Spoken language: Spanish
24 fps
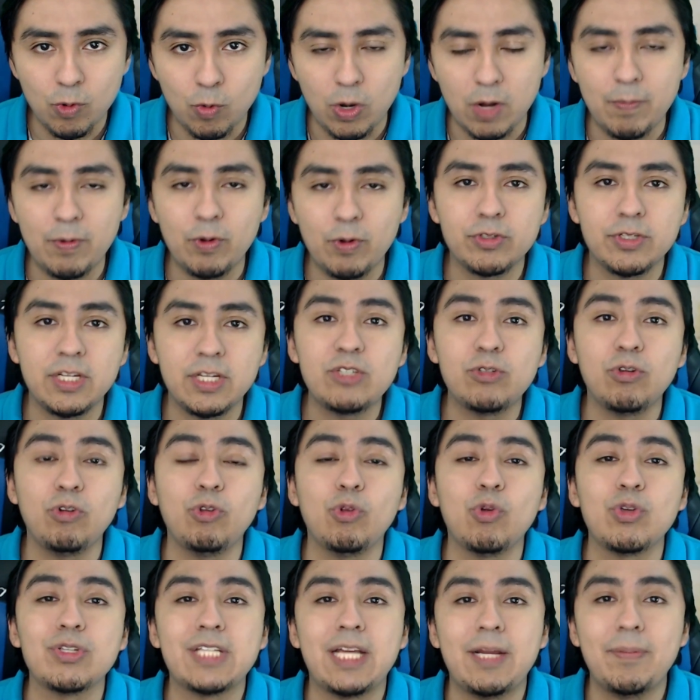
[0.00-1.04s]
O al menos eso
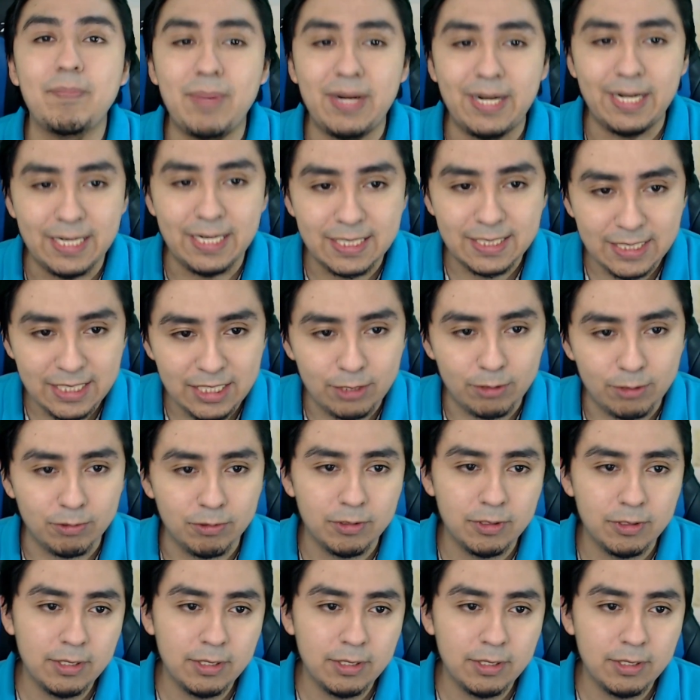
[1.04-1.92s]
nos ha parecido.